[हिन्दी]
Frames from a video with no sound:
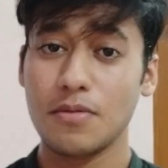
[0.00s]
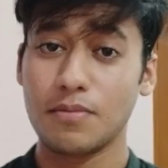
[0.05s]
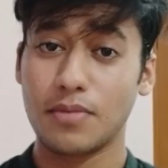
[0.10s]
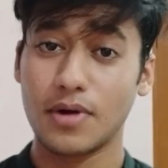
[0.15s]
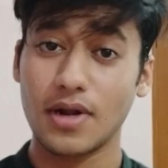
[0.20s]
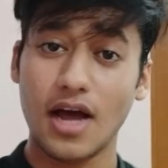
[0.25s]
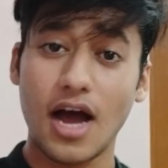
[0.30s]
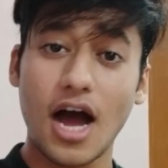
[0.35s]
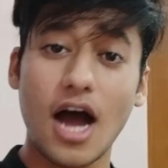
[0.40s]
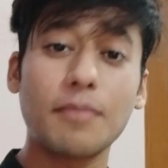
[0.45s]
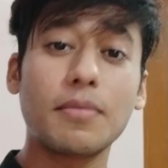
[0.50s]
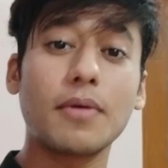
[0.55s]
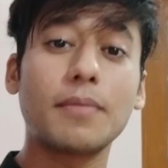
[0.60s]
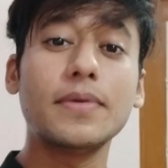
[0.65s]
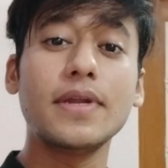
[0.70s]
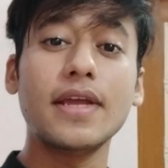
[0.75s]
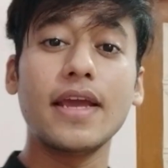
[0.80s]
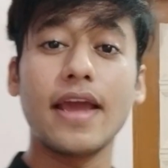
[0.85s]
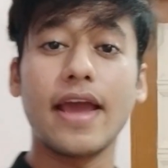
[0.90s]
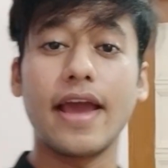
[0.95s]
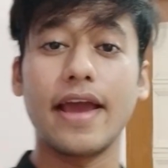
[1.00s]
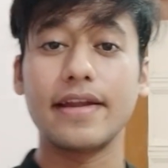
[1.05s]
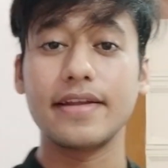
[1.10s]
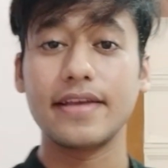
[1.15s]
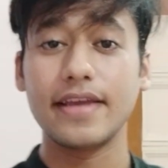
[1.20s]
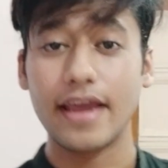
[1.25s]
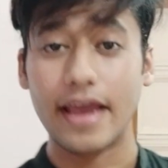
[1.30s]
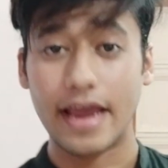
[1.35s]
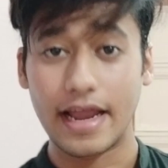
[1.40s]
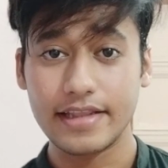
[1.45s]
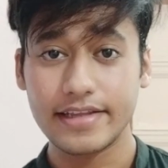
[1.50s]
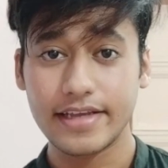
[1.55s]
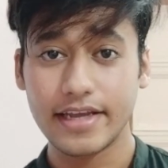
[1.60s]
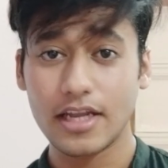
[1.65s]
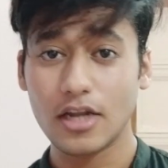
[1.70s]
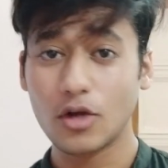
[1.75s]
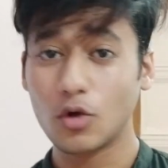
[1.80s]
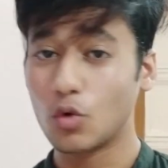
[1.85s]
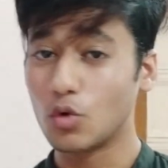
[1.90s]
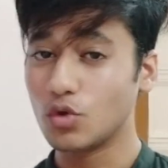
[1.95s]
पर आप अपनी हेयर की हेल्थ के
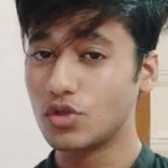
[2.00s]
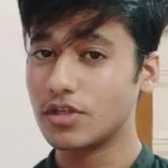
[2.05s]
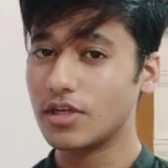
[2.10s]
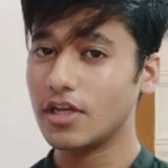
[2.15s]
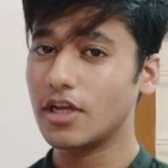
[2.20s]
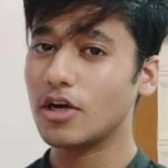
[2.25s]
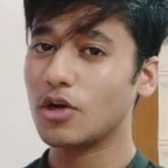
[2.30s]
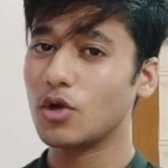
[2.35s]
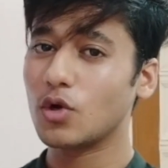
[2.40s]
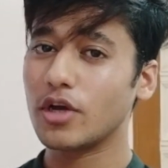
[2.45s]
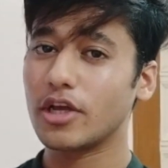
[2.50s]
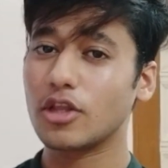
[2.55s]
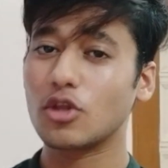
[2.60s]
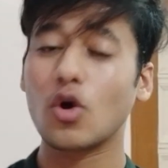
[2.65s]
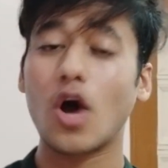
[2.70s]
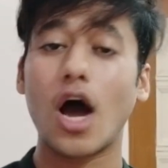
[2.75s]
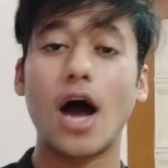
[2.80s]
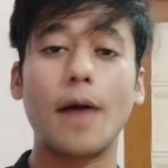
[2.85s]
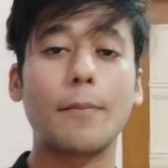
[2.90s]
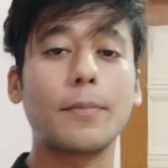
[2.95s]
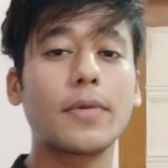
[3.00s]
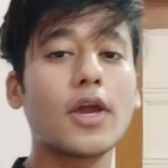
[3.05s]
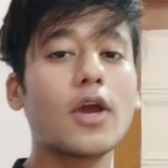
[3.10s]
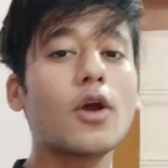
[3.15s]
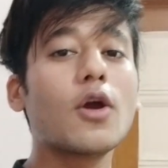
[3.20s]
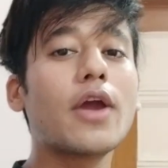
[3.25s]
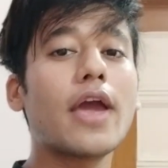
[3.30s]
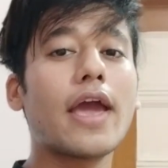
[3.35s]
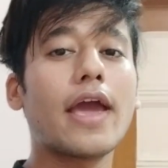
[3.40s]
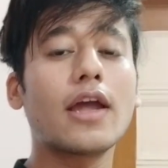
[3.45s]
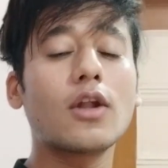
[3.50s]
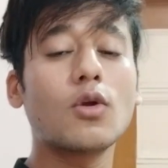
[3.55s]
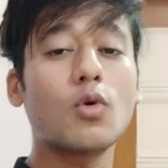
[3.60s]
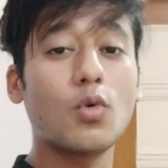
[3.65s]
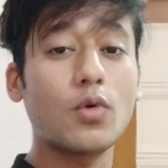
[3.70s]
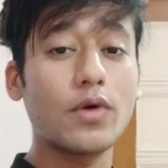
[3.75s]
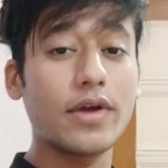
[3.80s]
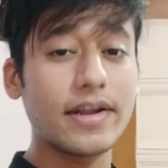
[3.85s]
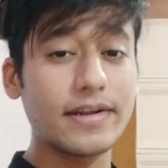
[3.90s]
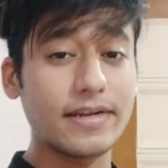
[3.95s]
लिए कुछ नहीं करोगे तो आपके हेयर
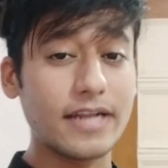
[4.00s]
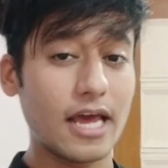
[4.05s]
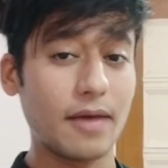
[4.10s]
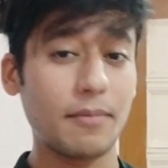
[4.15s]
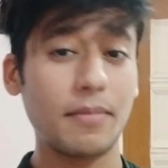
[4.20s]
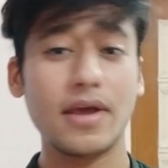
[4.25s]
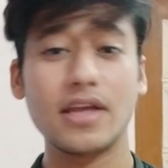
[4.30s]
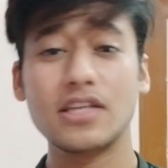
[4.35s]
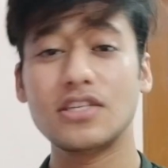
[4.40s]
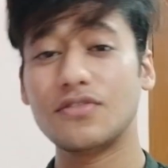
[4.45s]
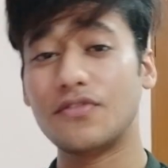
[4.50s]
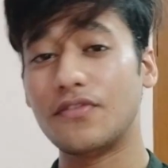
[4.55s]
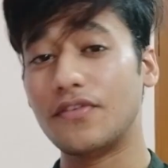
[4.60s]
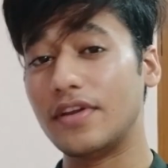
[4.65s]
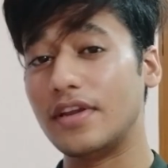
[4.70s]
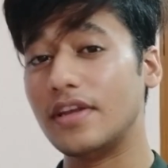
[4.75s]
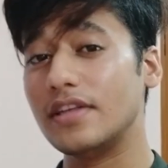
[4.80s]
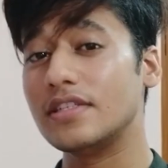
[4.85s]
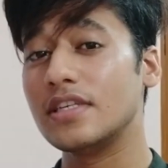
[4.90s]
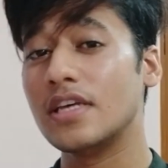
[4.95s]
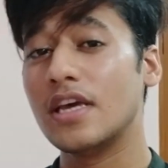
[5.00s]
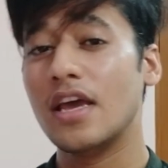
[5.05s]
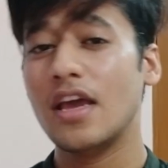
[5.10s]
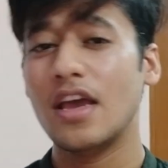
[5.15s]
होंगे डैमेज फ्रीज